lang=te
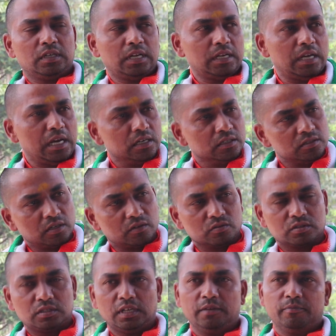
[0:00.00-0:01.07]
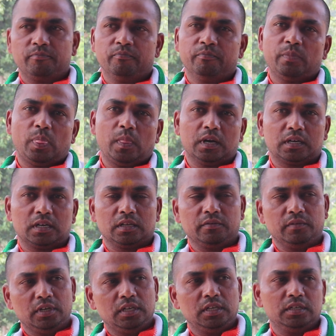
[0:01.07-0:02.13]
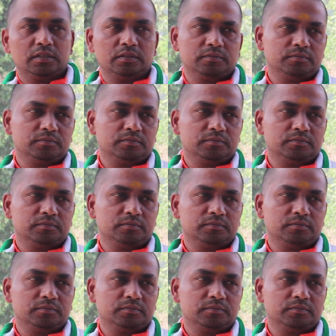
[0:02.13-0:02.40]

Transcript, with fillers: నా నాలెడ్జ్లకు వస్తే అక్కడికి వెళ్ళి